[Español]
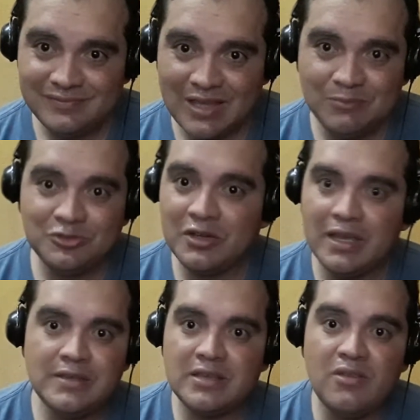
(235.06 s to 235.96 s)
Hay muchos
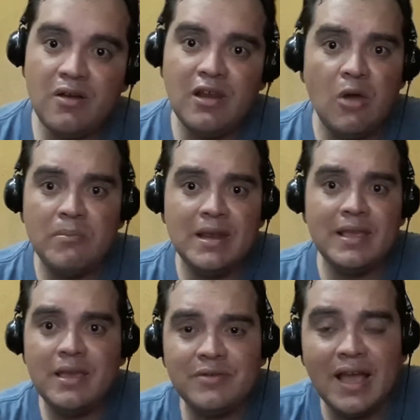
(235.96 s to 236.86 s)
que dicen, no, la
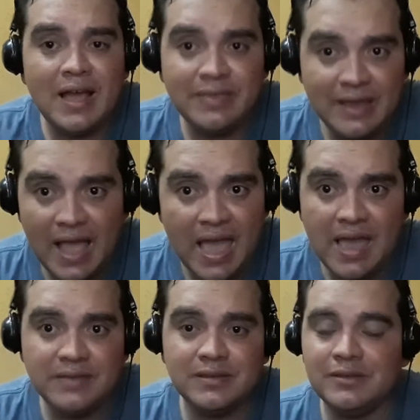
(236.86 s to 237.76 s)
homilía es una
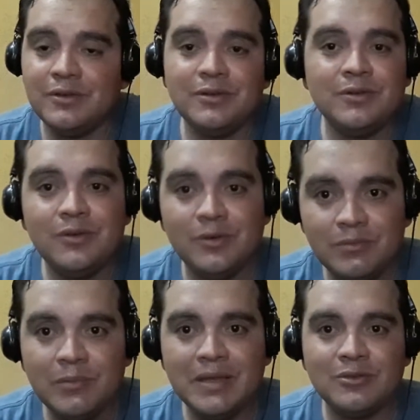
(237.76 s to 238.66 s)
catequesis. No, no, no, un
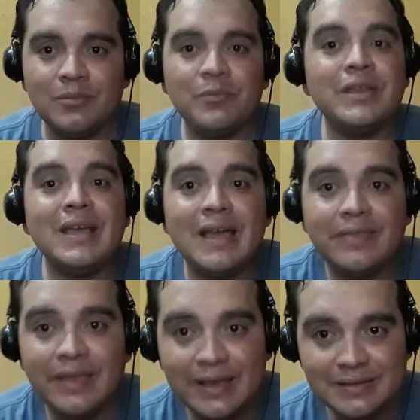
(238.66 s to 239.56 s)
momento. Puedes
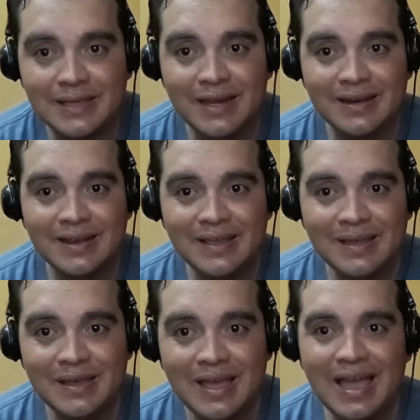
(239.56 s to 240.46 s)
catequizar
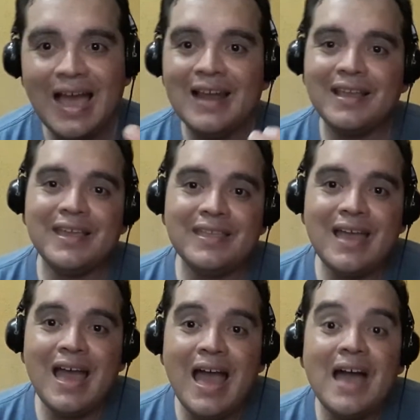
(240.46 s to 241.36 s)
al que
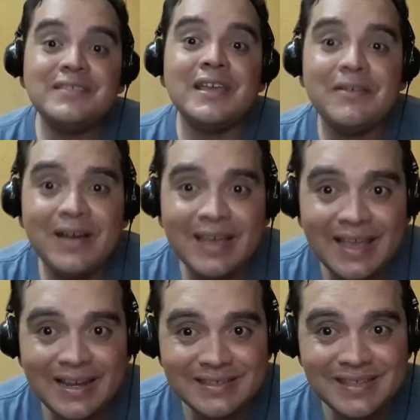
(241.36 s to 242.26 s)
ya has
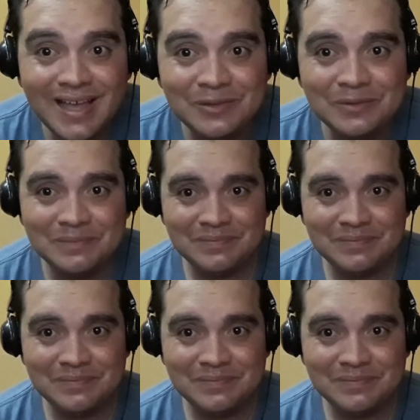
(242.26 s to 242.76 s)
evangelizado.